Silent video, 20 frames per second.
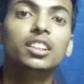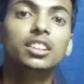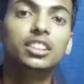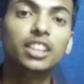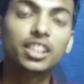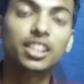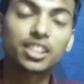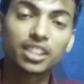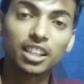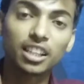
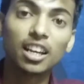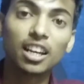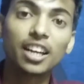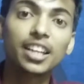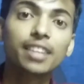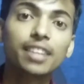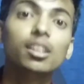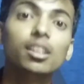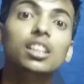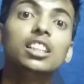ये सेल
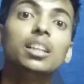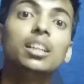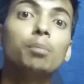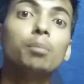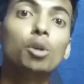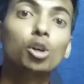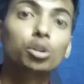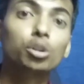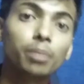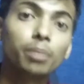आने वाली है
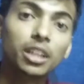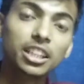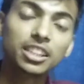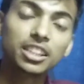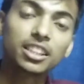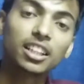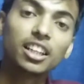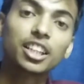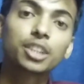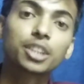बहुत बड़ी
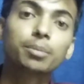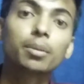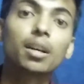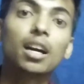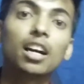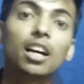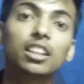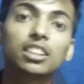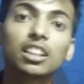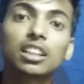सेल है इसमें
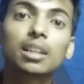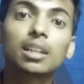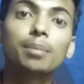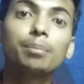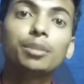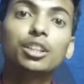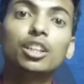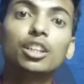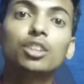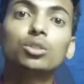अदर
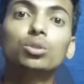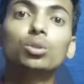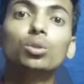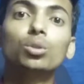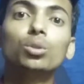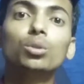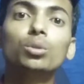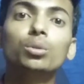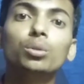कंपनियाँ जो